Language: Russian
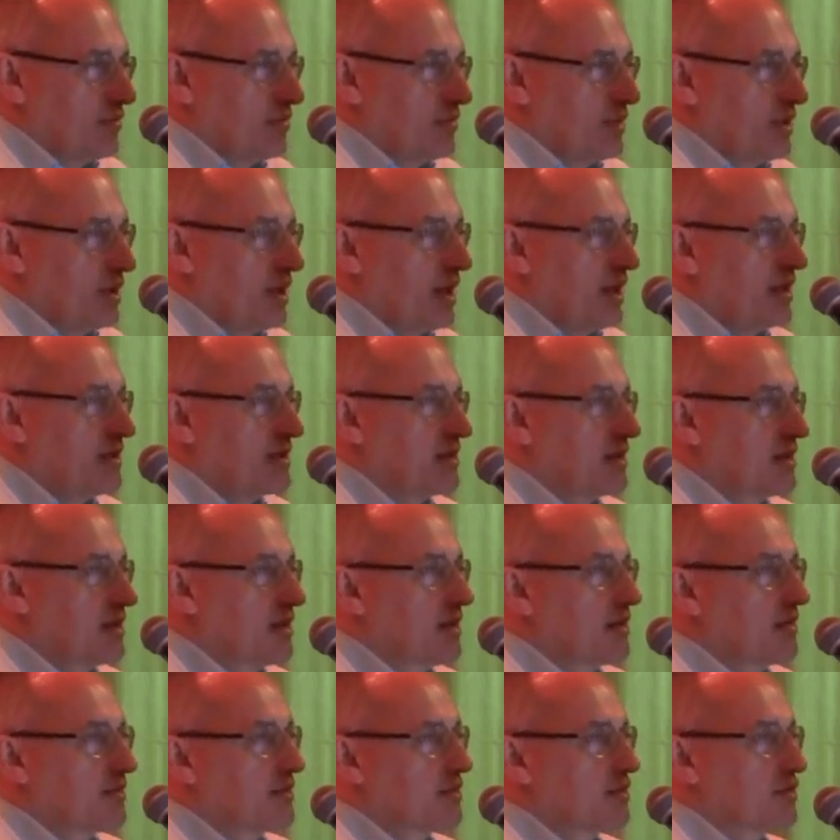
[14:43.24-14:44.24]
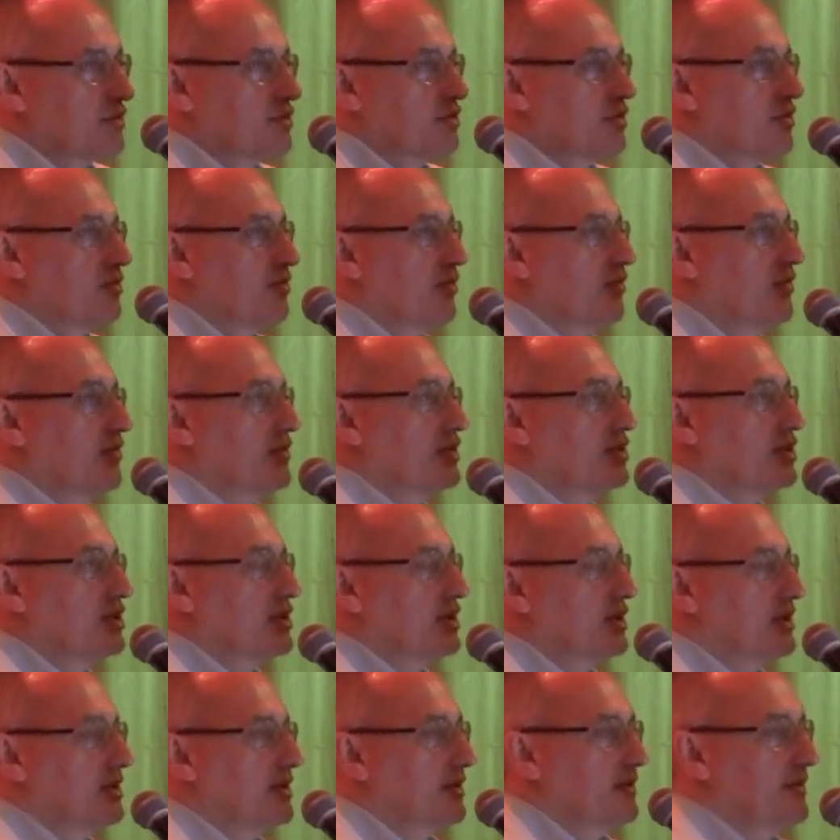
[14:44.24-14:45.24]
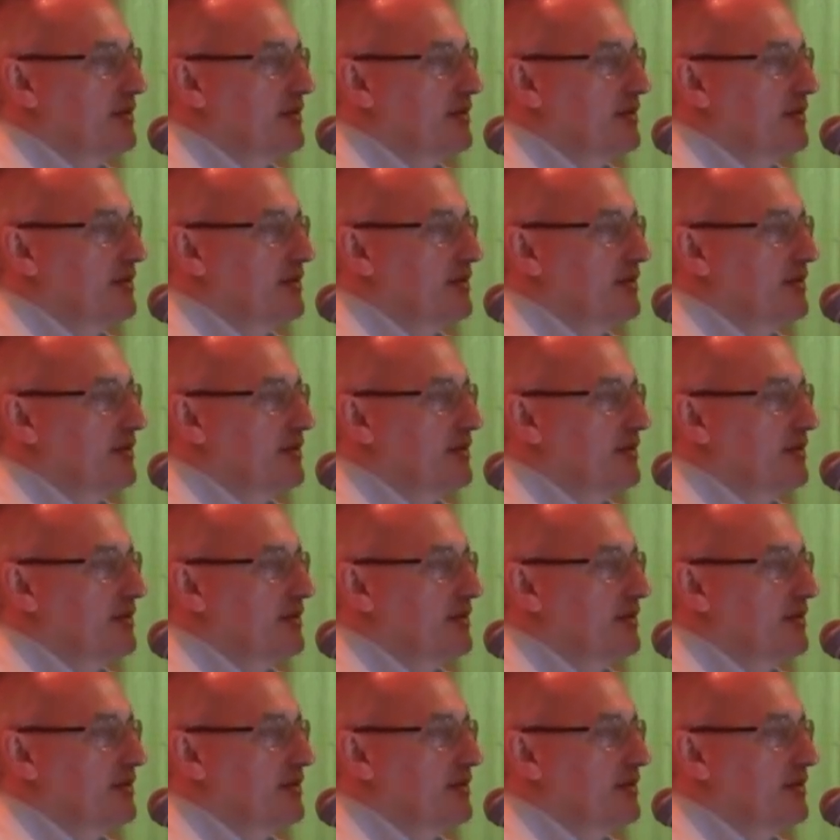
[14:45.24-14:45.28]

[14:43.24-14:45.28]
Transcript: пытается делать все, чтобы выжить.